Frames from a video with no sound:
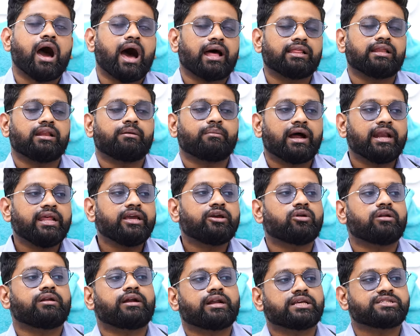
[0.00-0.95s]
அதை நம்ம
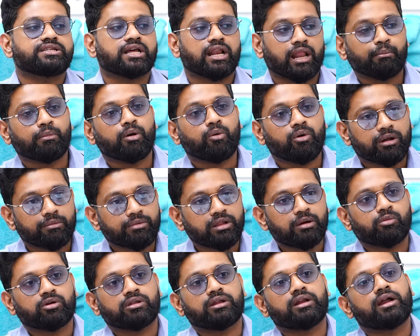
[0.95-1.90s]
அழிக்கணும்னு நினச்சா நம்ம உடம்பு
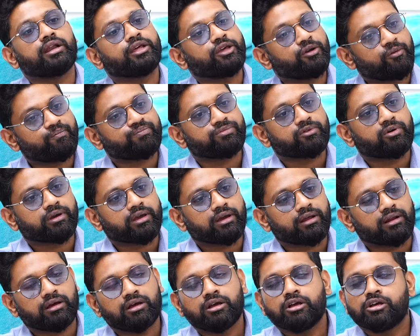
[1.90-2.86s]
தான் முதல்ல அழியும்
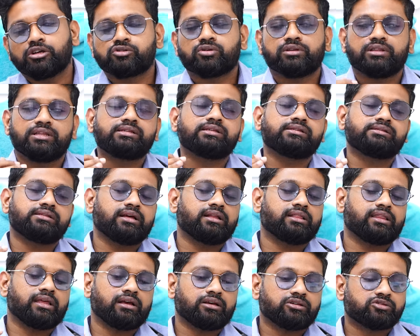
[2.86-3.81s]
ஓகேங்களா ஸோ திஸ் இஸ் த
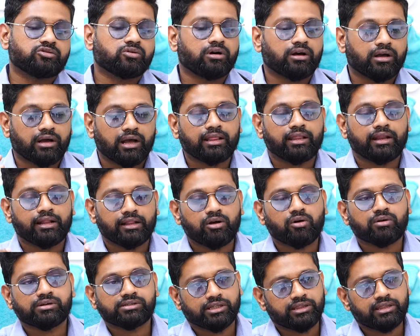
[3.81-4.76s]
திங் ஸோ அதனால
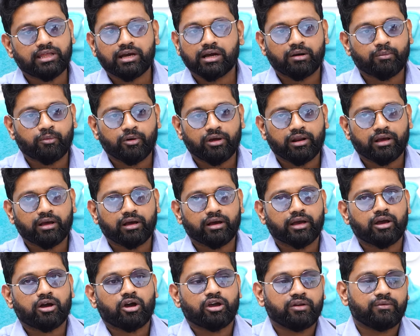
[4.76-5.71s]
அவங்க சித்தாக்கு
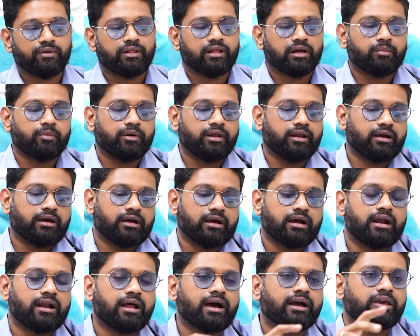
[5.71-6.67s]
போயிருக்காங்க ஆயுர்வேதாக்கு போயிருக்காங்க
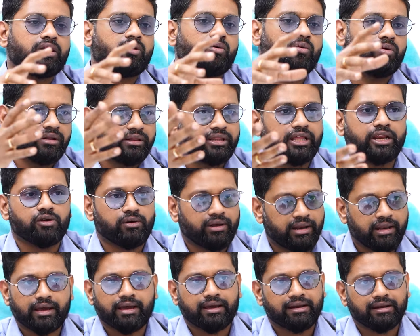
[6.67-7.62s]
ஆனால் அங்கேயும் உங்களுக்கு தெரியும்
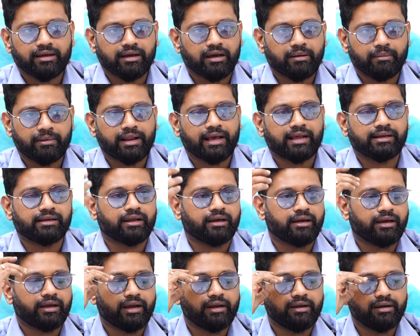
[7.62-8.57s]
என்ன இருக்குது அப்படி அட்
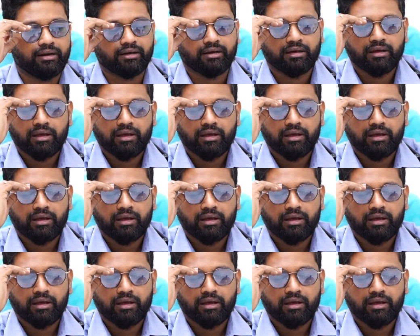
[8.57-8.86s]
எண்டு